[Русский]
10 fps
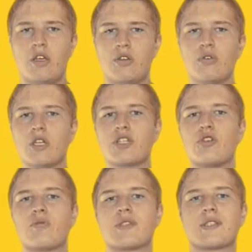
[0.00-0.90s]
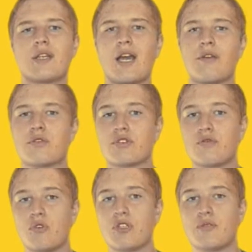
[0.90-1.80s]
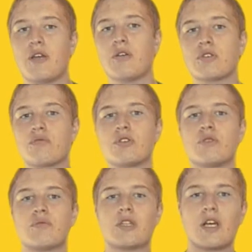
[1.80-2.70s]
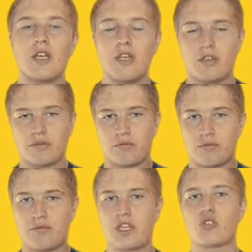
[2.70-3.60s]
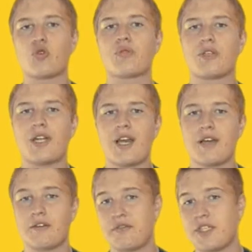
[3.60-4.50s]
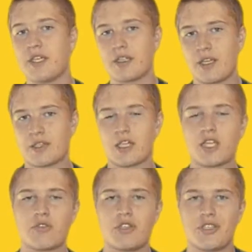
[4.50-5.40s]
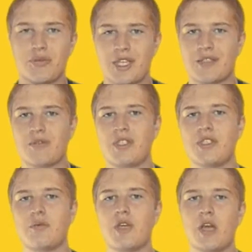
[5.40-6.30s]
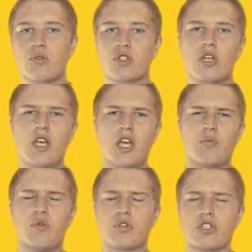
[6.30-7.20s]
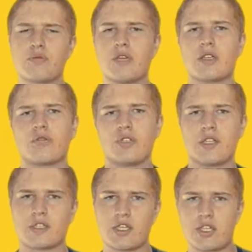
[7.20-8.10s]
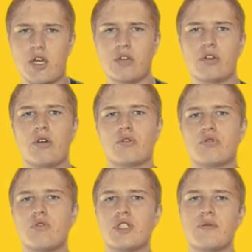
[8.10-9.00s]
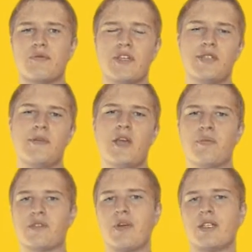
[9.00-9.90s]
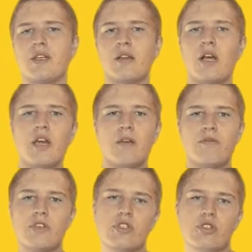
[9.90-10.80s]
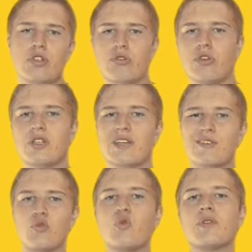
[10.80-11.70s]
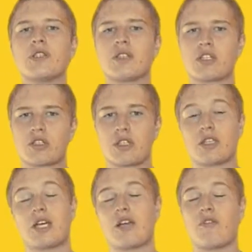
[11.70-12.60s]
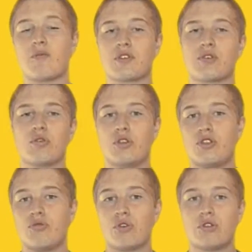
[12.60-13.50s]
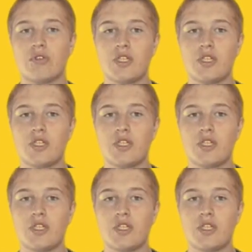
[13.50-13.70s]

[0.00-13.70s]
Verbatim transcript: Ну и начнем мы с iOS 8. iOS 8 была доступна для всех, для скачивания 17 сентября. Уже больше из моих друзей скачали эту iOS 8. В принципе, я посмотрел, виджеты еще недоступны, так, так как веб стола ничего этого